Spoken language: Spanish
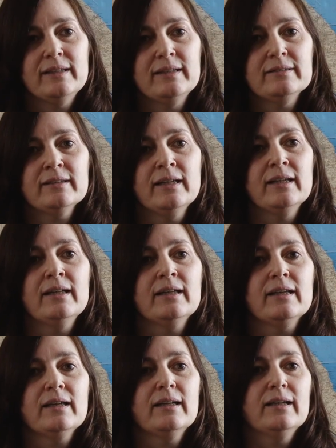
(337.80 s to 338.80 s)
es
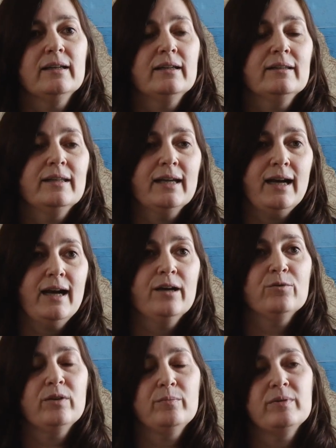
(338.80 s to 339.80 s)
eh,
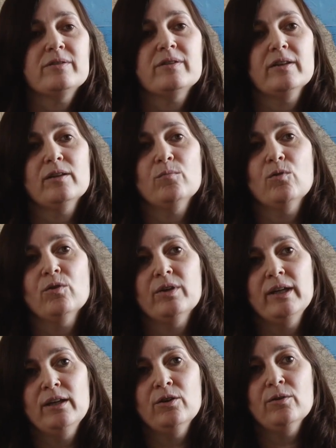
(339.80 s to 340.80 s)
dejar una especie de
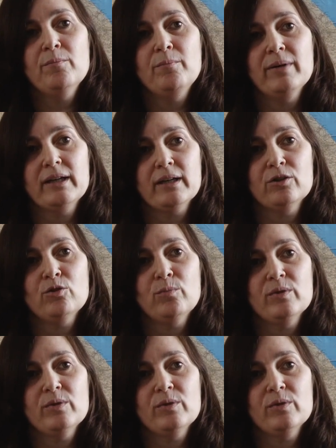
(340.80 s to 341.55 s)
modelo para que esto